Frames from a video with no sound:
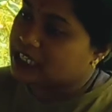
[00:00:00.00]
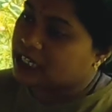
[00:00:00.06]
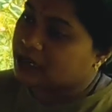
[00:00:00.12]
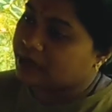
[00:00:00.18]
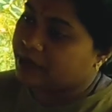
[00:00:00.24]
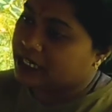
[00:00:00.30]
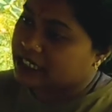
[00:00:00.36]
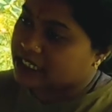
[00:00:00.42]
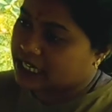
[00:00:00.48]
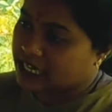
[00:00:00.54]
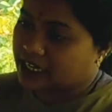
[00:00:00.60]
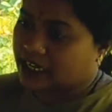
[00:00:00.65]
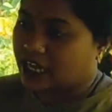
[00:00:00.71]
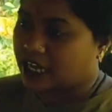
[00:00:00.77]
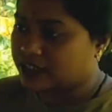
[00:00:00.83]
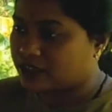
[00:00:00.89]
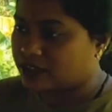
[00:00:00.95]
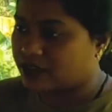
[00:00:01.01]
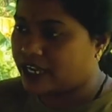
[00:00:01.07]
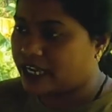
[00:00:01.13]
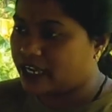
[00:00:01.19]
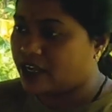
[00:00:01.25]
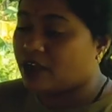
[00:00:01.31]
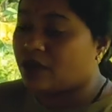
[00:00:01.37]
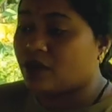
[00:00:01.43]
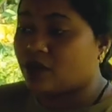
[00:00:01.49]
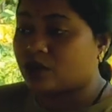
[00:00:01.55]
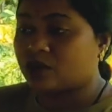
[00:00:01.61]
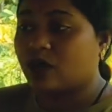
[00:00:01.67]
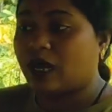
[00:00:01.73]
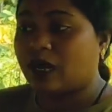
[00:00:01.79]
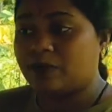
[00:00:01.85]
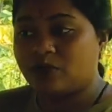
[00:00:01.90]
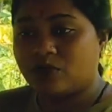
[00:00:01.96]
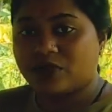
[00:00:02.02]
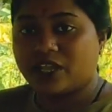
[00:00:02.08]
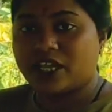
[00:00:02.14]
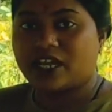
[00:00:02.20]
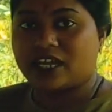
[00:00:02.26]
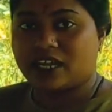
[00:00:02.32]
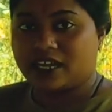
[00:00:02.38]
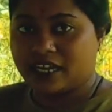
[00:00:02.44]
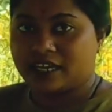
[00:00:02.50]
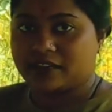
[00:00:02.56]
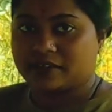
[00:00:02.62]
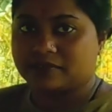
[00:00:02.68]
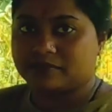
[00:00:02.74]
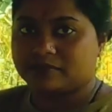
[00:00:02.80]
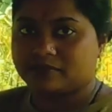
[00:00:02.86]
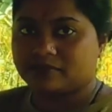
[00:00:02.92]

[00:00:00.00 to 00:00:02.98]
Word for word: परसेंट बीज का नाश हो रहा है वो तो हम लोग ही कर रहे हैं